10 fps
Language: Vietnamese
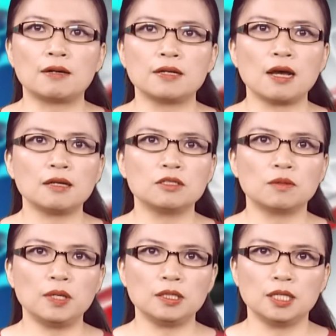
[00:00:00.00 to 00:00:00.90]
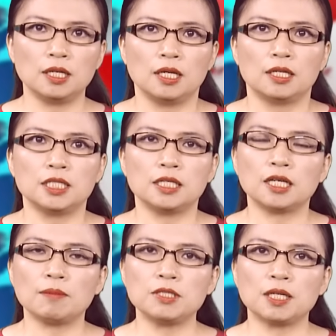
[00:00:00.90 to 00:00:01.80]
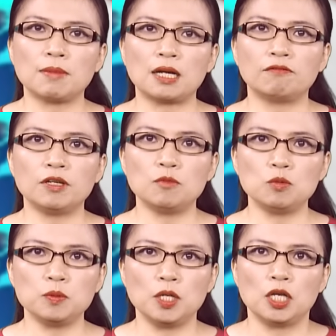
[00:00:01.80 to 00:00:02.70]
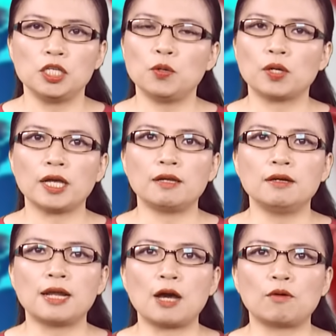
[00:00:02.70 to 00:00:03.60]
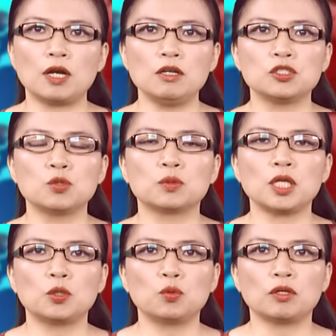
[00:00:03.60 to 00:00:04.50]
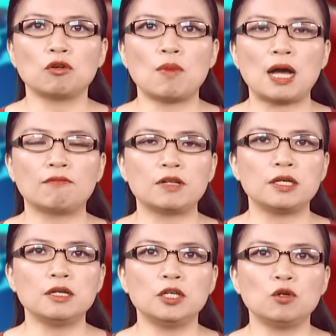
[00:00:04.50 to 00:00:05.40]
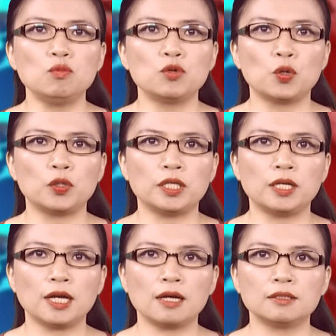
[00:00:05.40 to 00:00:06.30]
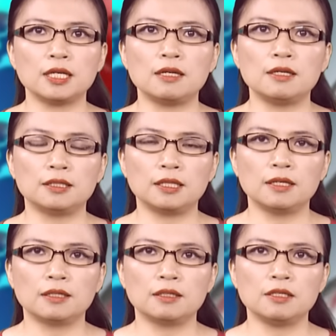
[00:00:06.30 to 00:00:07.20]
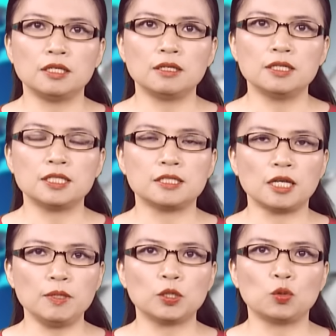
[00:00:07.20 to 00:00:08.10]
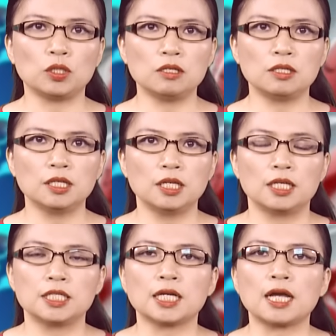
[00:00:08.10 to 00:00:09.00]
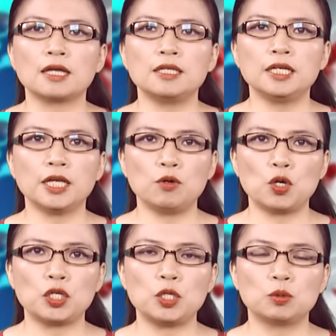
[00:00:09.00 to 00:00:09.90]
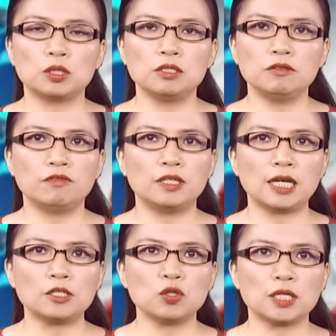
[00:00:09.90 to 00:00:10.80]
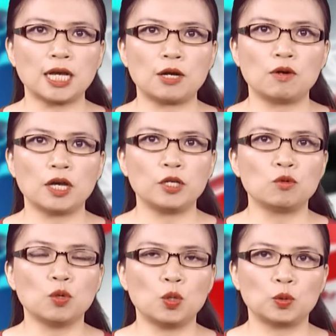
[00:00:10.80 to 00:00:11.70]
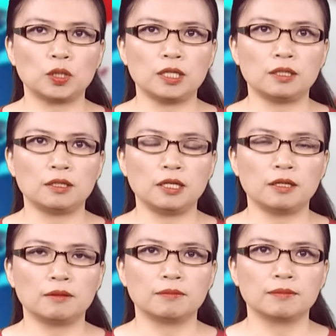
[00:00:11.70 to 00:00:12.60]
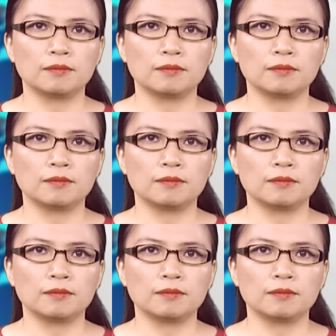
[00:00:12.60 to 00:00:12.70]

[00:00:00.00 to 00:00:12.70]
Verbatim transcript: bà Rihad cho biết trên khắp trang mạng Facebook nhiều kẻ lừa đảo đã lợi dụng tên tuổi của bà và những người Úc nổi tiếng khác để lừa tiền từ những người dễ bị tổn thương, chẳng hạn như kêu gọi đầu tư với lãi suất cao hay ủng hộ tiền từ thiện.